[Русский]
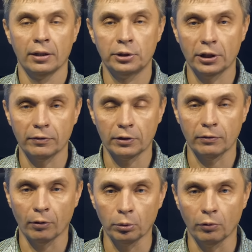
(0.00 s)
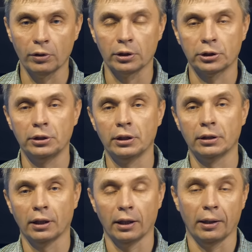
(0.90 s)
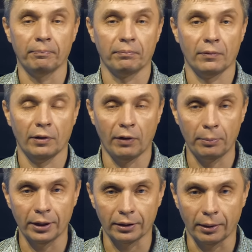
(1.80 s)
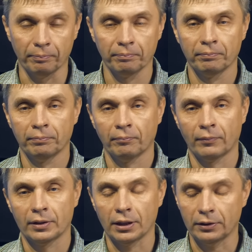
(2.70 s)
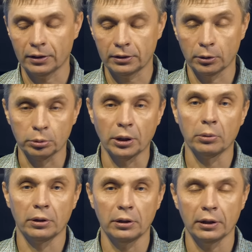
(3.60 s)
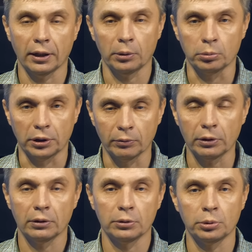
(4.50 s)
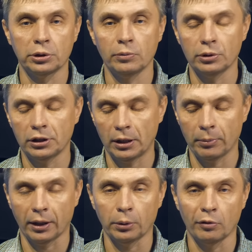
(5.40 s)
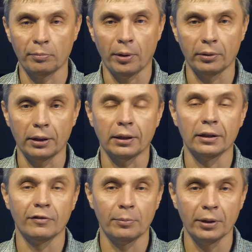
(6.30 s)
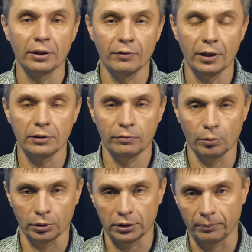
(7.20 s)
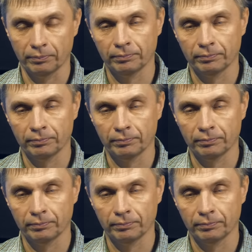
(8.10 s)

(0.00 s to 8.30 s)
четверть четвертьволновый штырь на 2 метра. Соответственно, нужна удлинительная катушка. И вот существует схема, которая выполняет одновременно две эти функции –